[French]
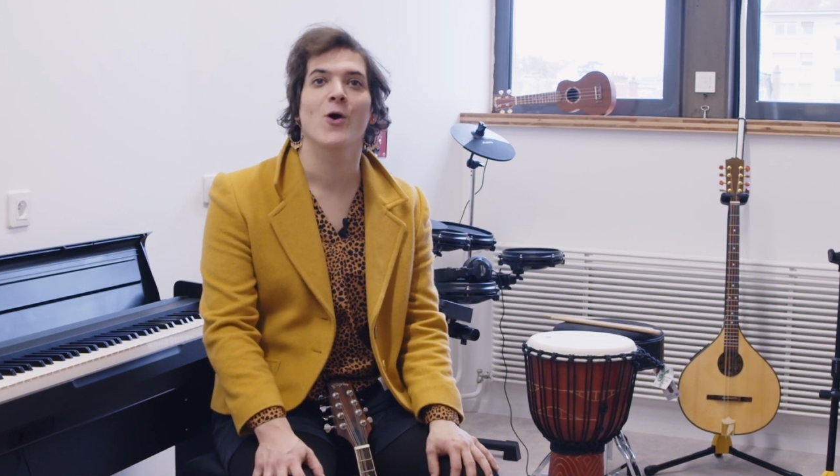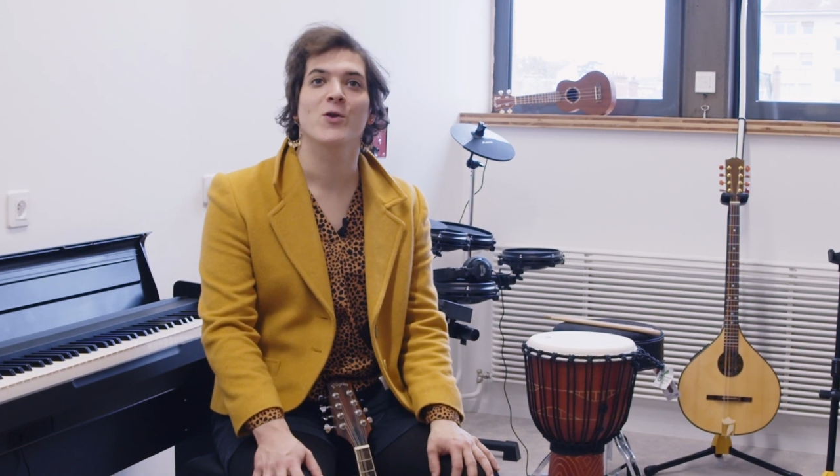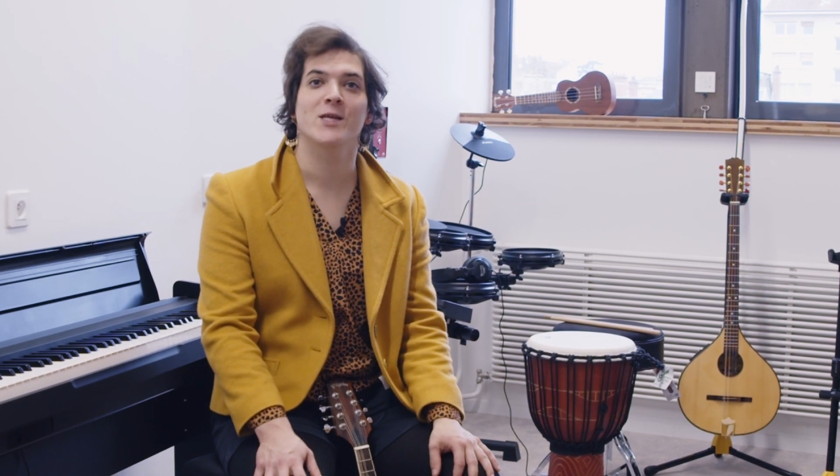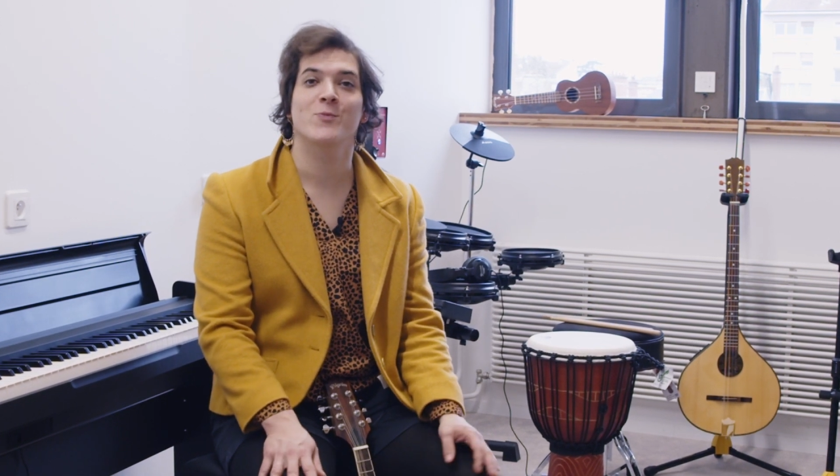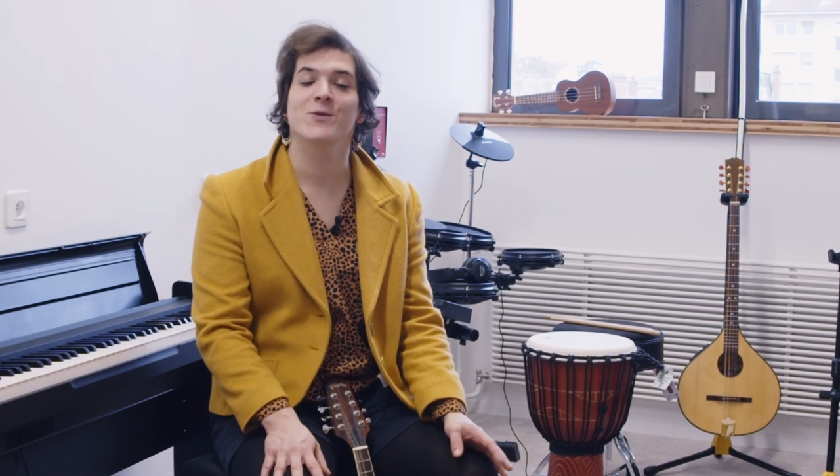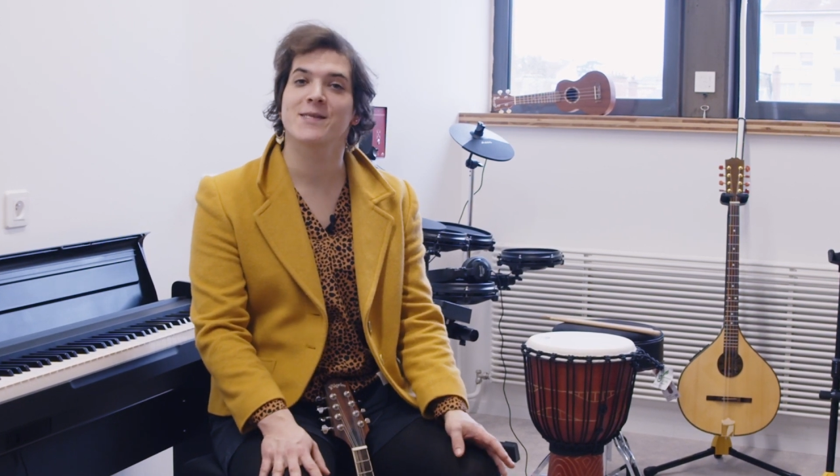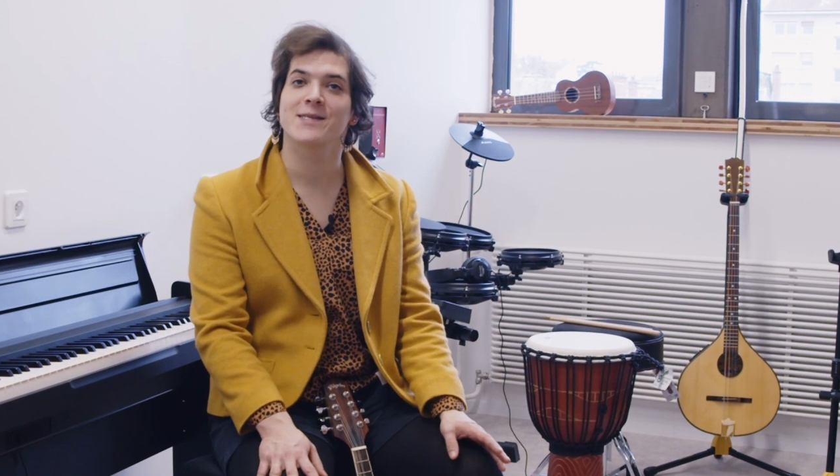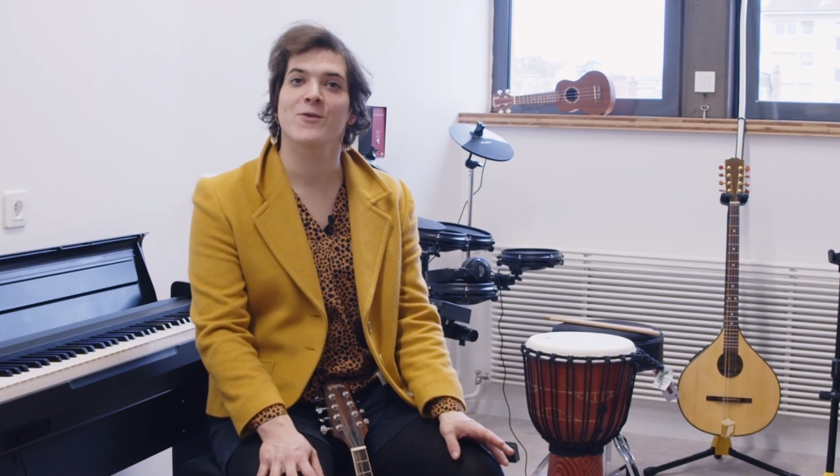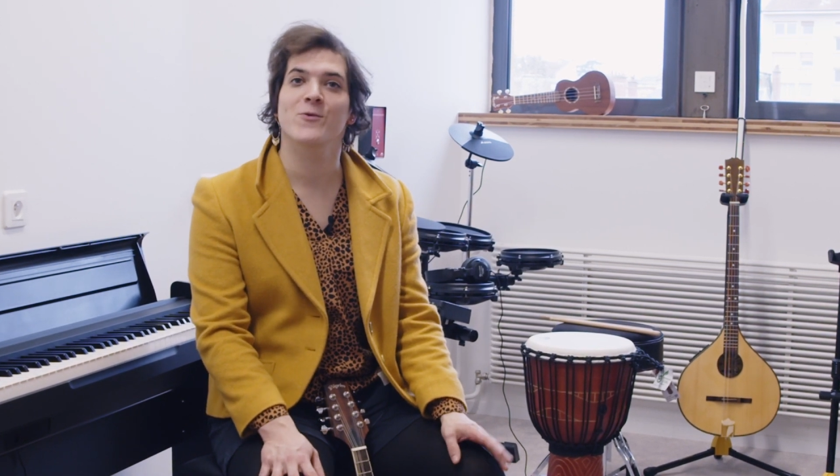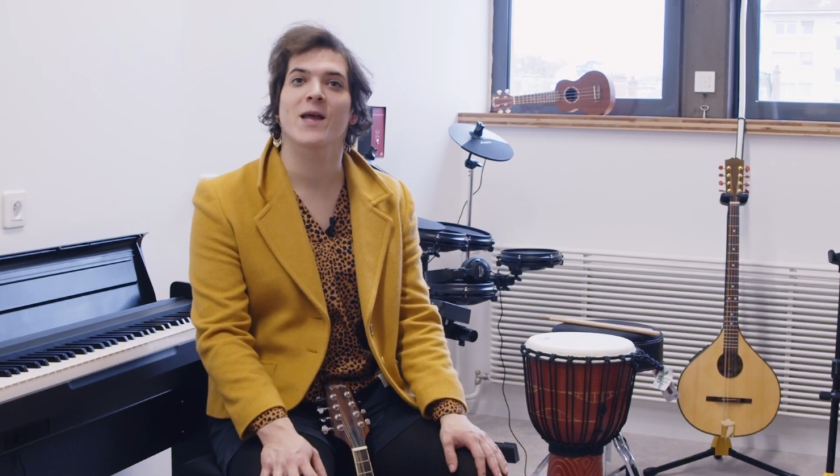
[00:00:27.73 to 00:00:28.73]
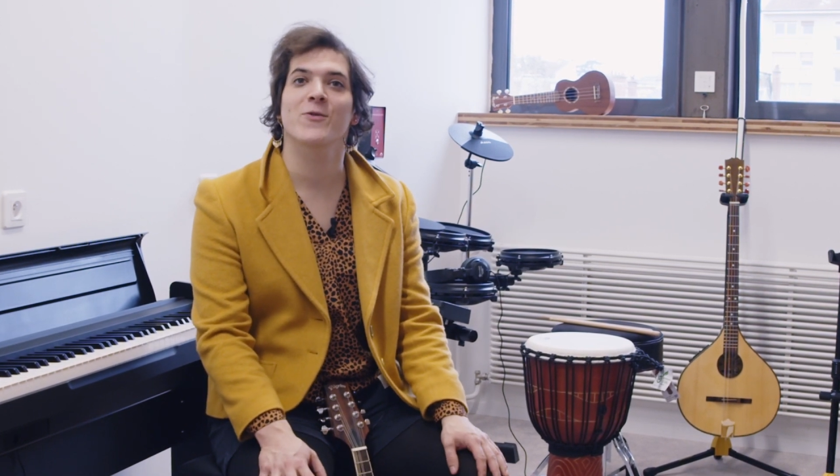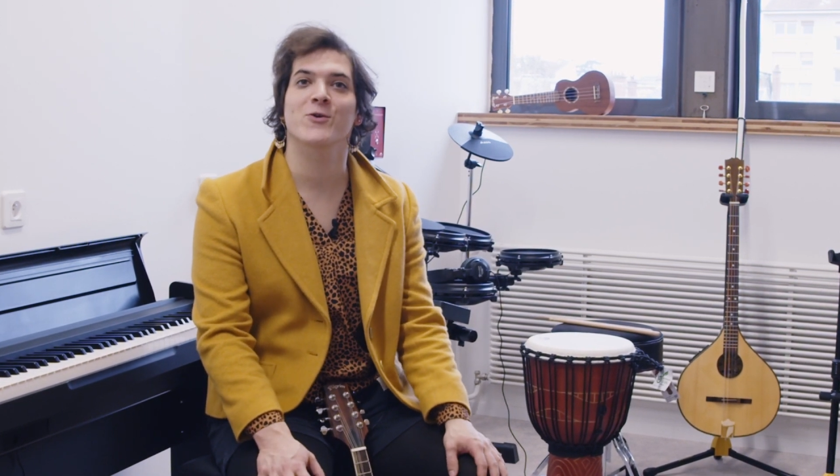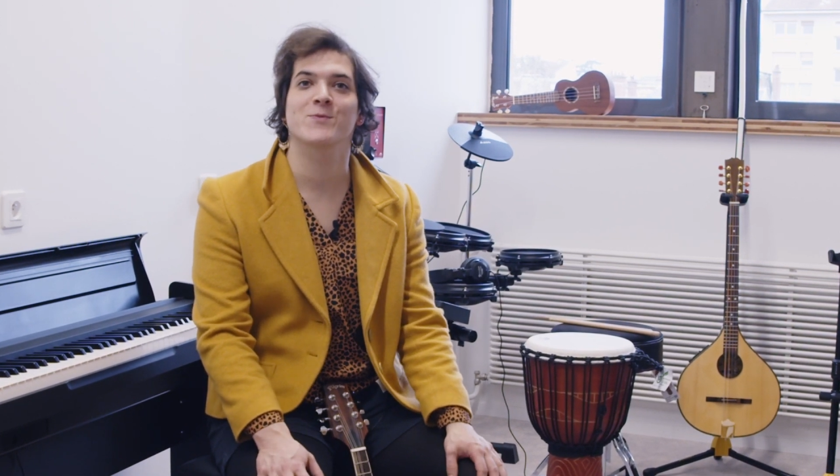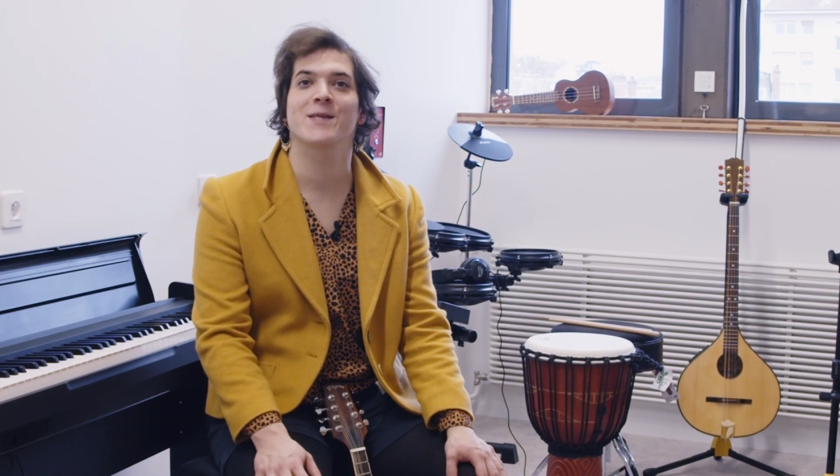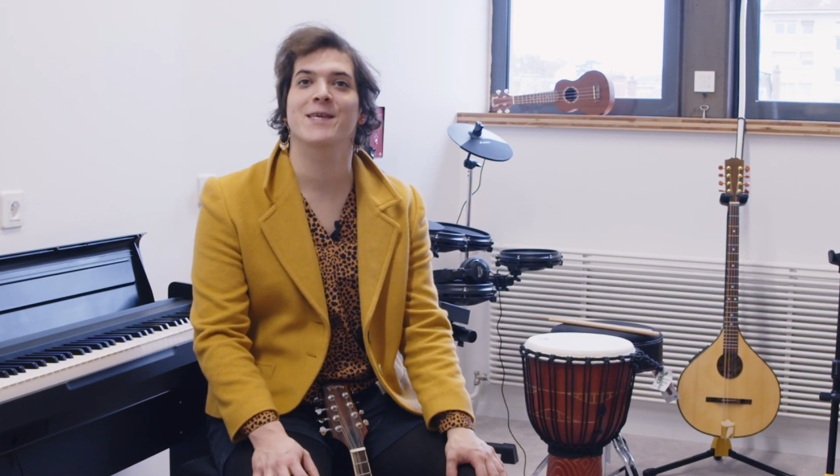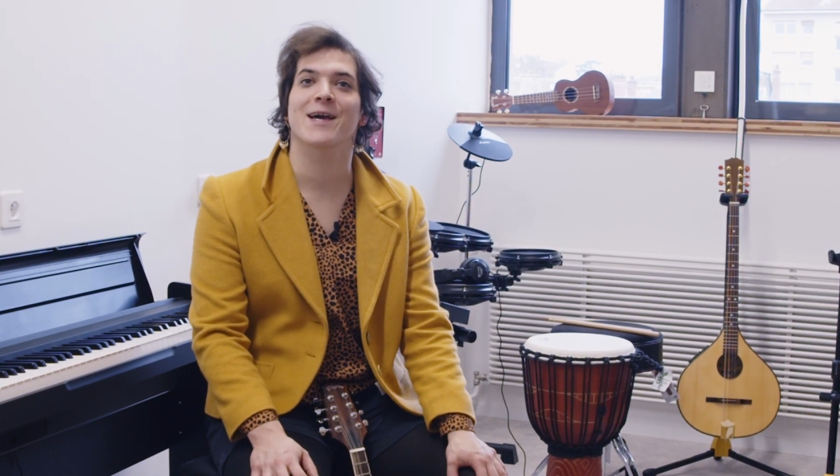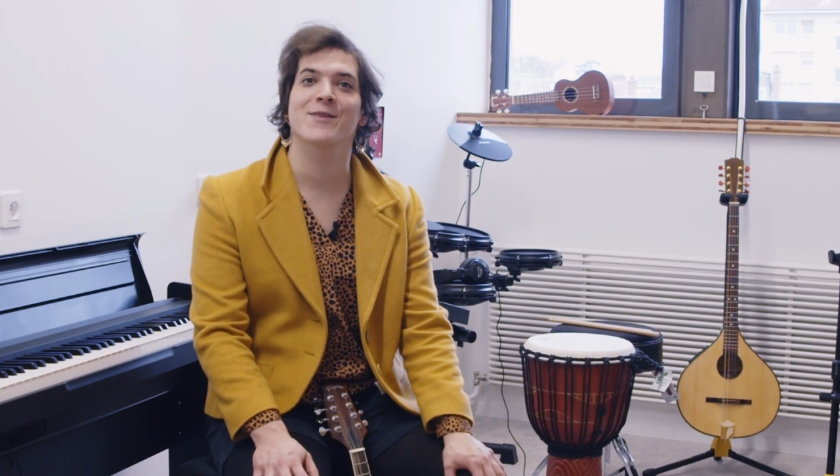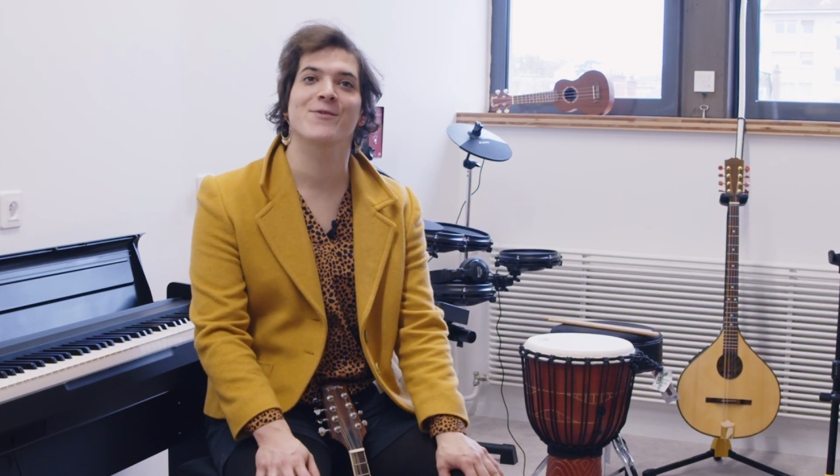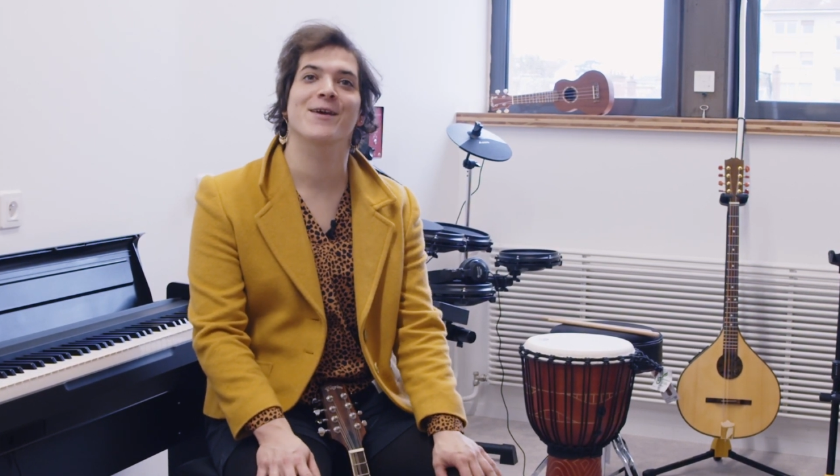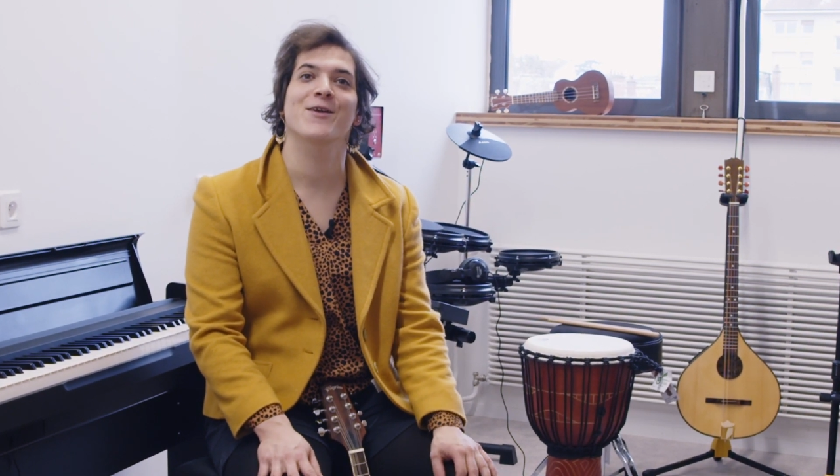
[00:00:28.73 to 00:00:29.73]
cette petite salle de 14 mètres carrés
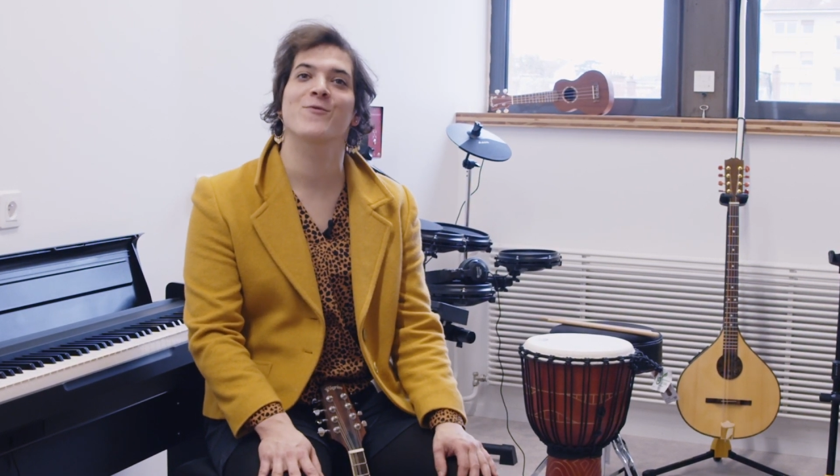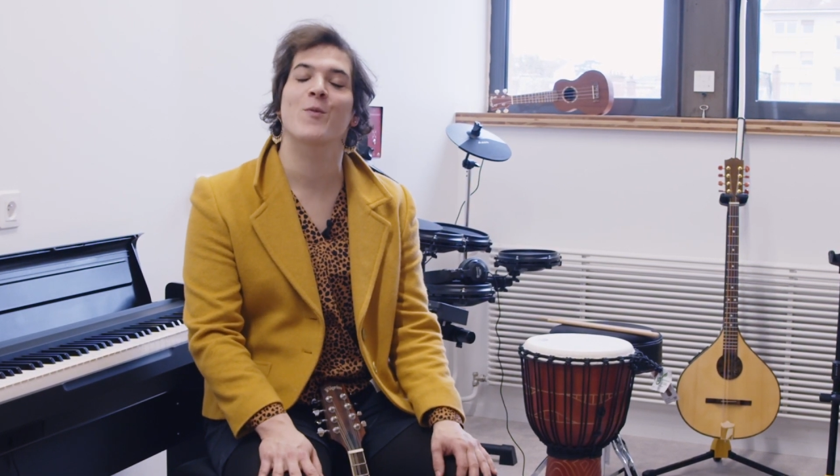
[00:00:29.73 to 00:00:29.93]
dans laquelle on va